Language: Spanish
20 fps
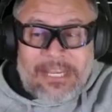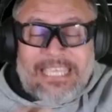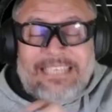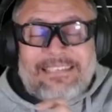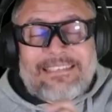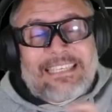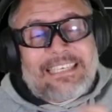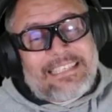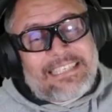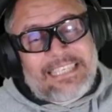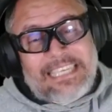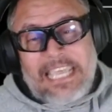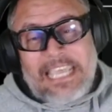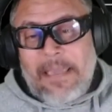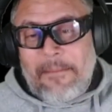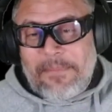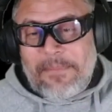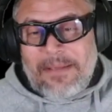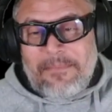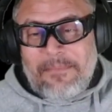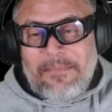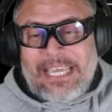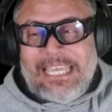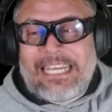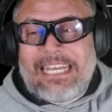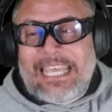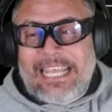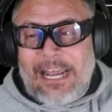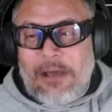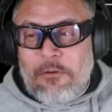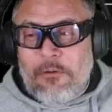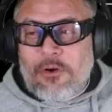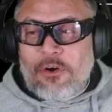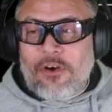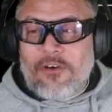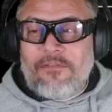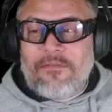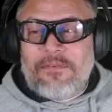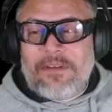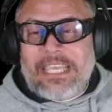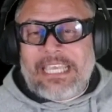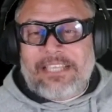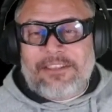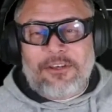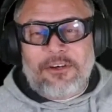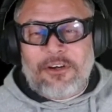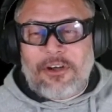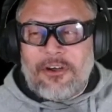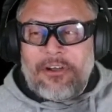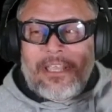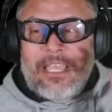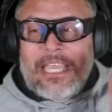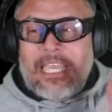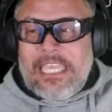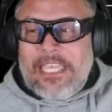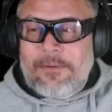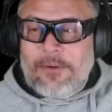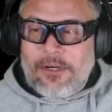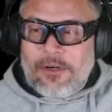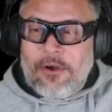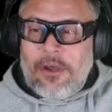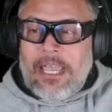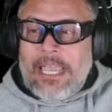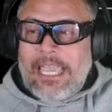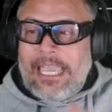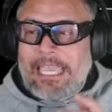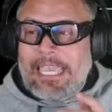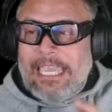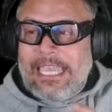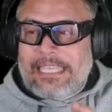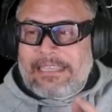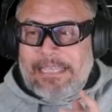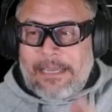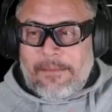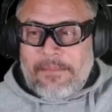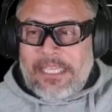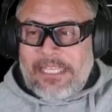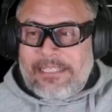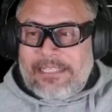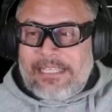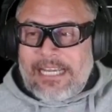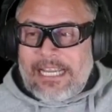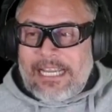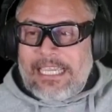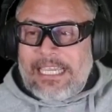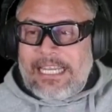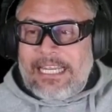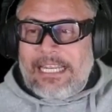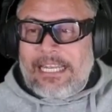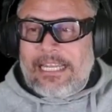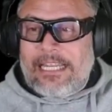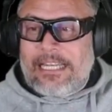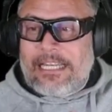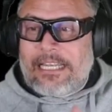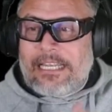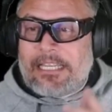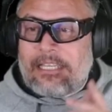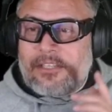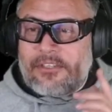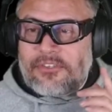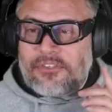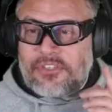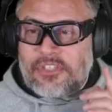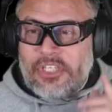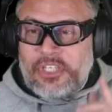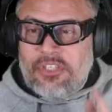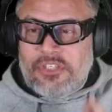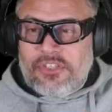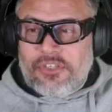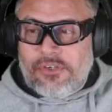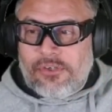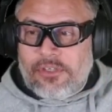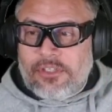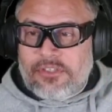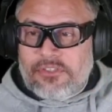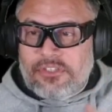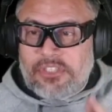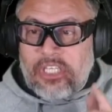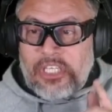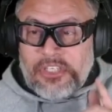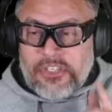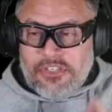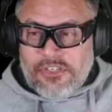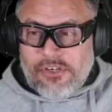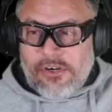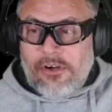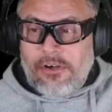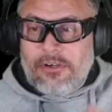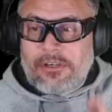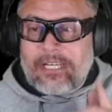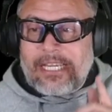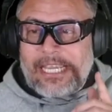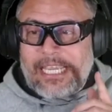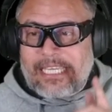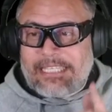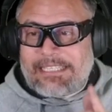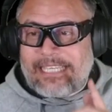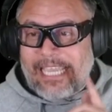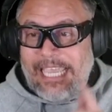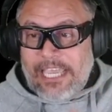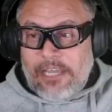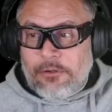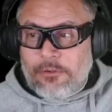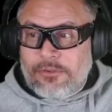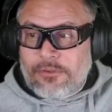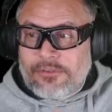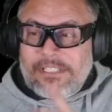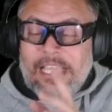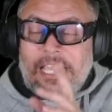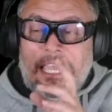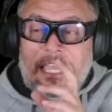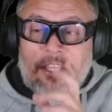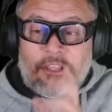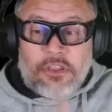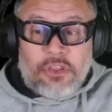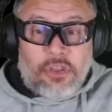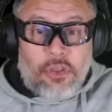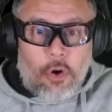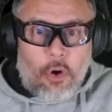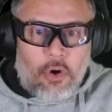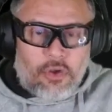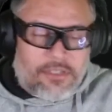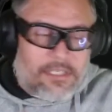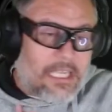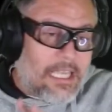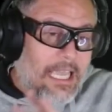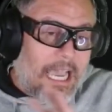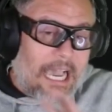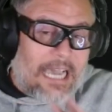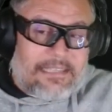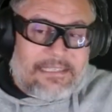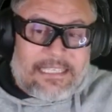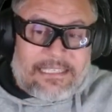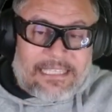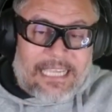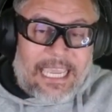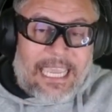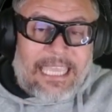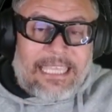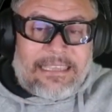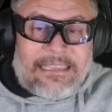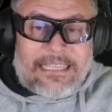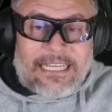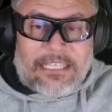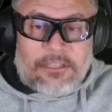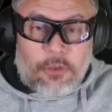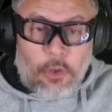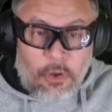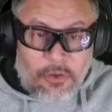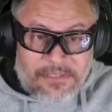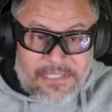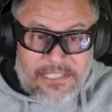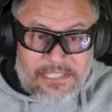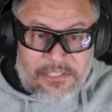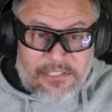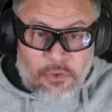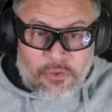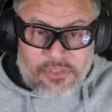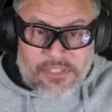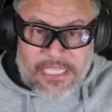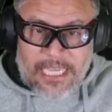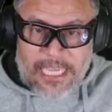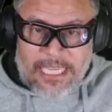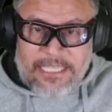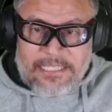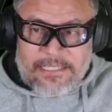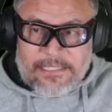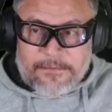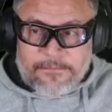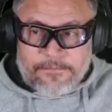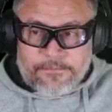este siempre me genera un conflicto, ¿no? Y bueno, eh, también trae el Sincho Hegox 2, así es que entre todos estos seis